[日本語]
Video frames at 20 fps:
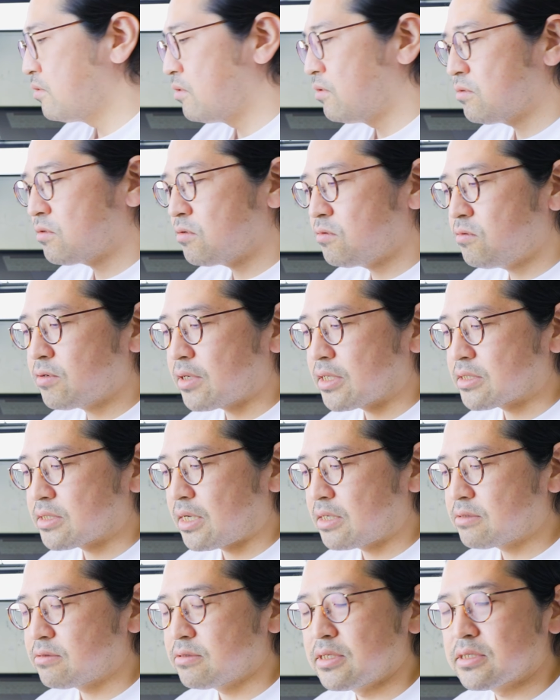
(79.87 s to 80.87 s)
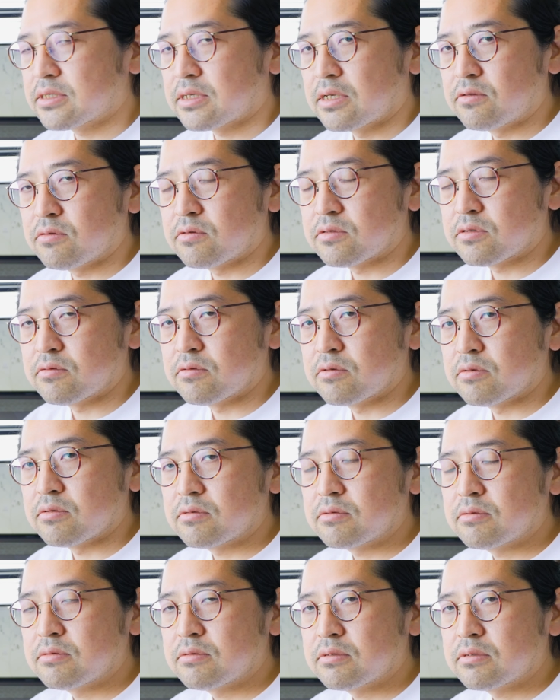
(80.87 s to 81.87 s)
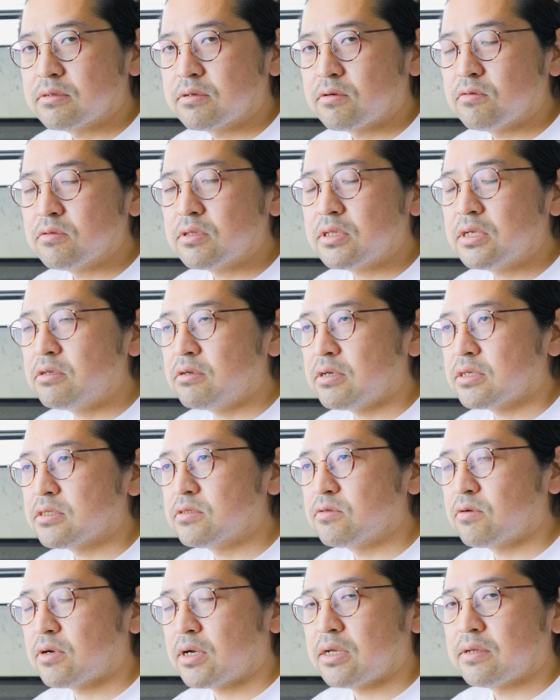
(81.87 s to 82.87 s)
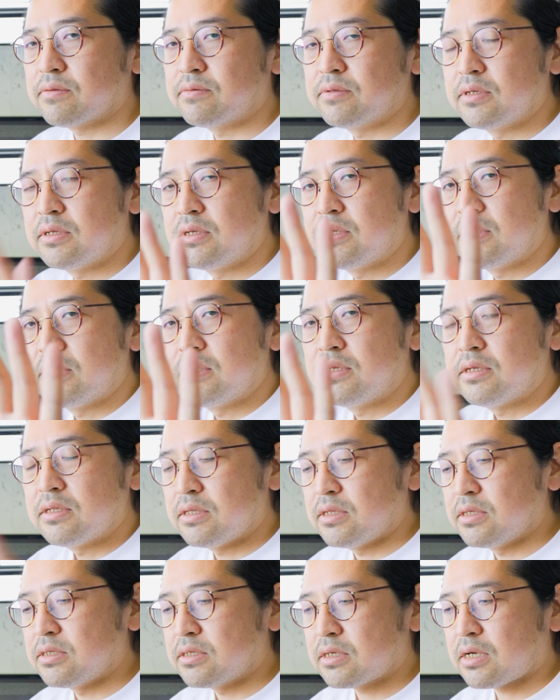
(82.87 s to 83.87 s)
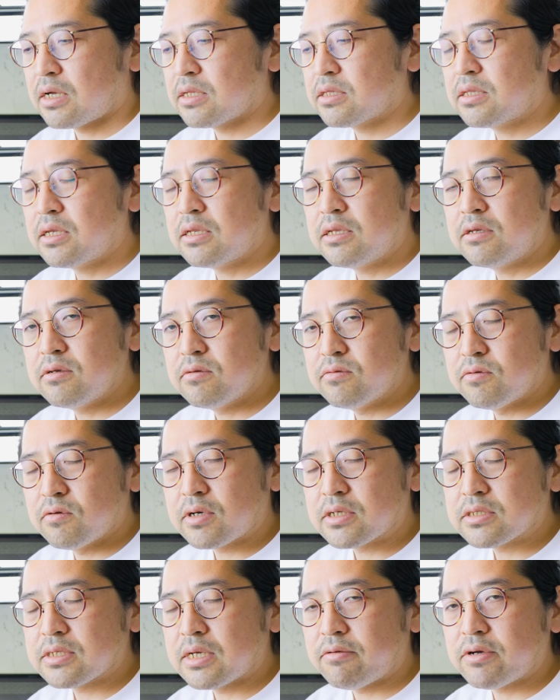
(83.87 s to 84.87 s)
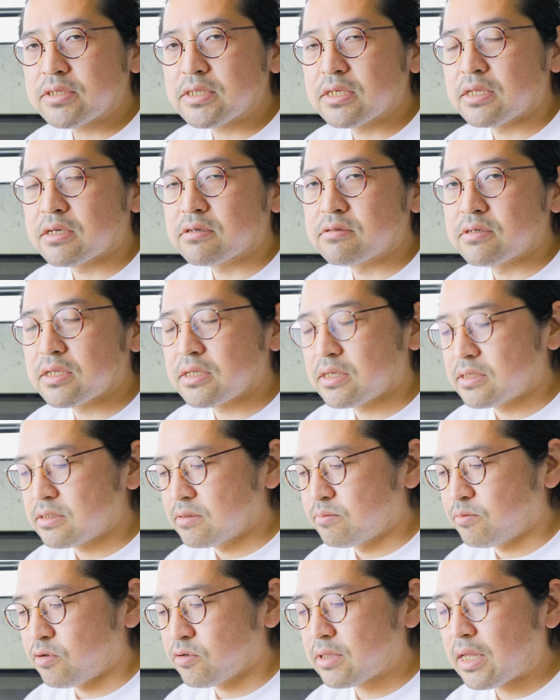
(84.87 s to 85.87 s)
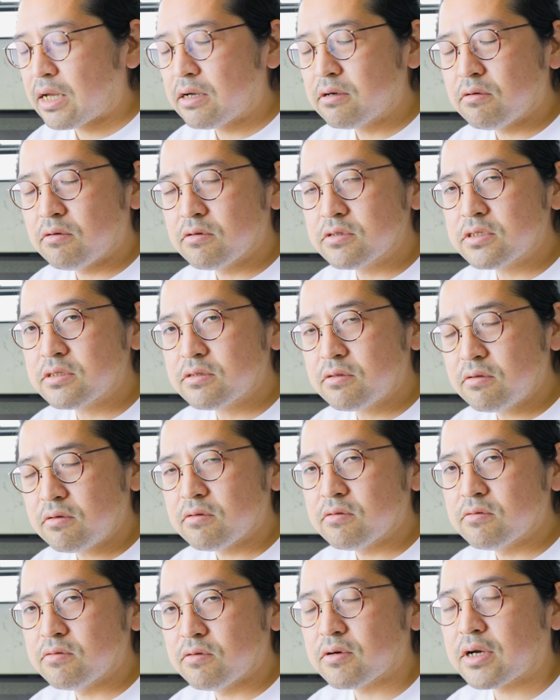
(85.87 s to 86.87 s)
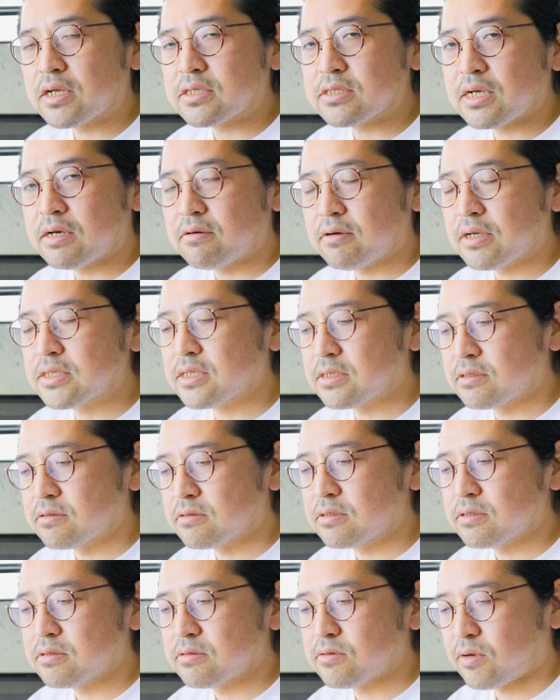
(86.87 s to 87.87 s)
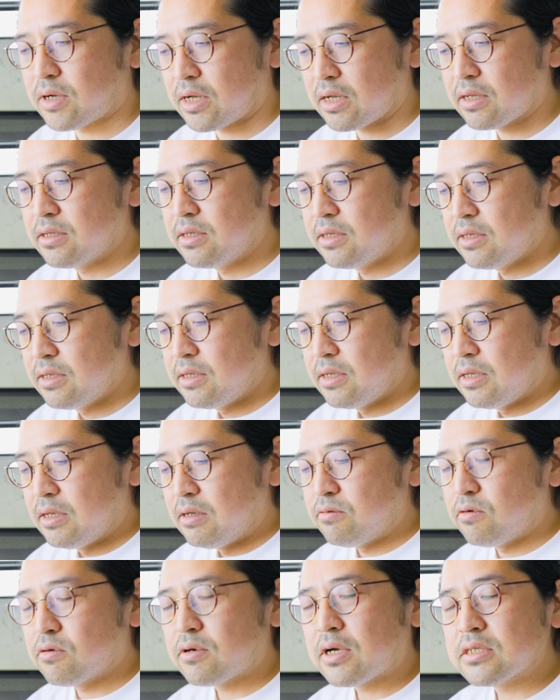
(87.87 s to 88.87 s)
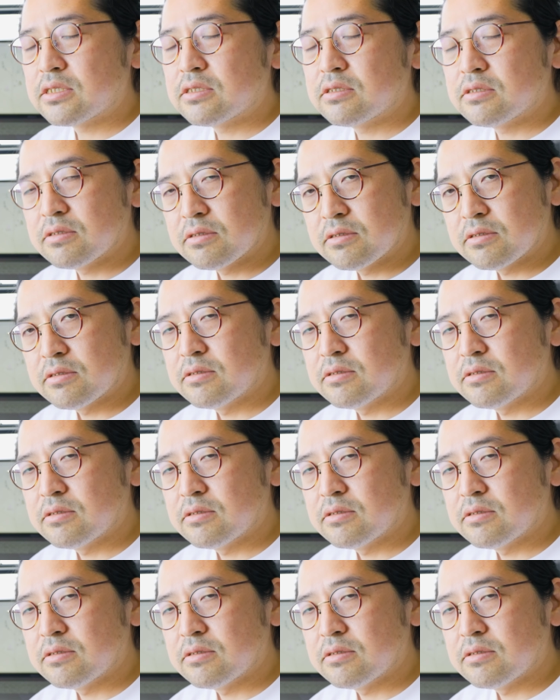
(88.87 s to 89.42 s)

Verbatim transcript: オートフォーカスあるんですけどそのコンティニュアスとかで勝手にフォーカス合わせてくれないですねボタンを押すとフォーカス合わせるとかフォーカス